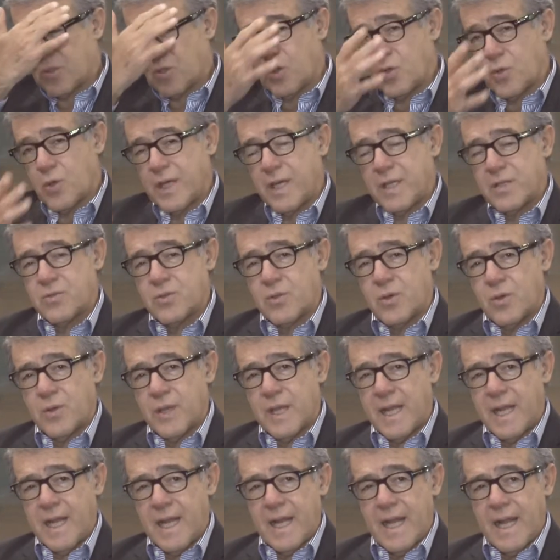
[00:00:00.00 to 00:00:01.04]
todo esto
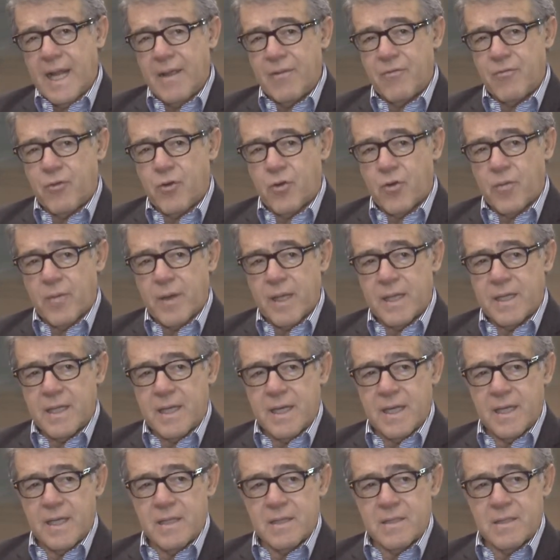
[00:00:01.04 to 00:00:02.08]
de la informática en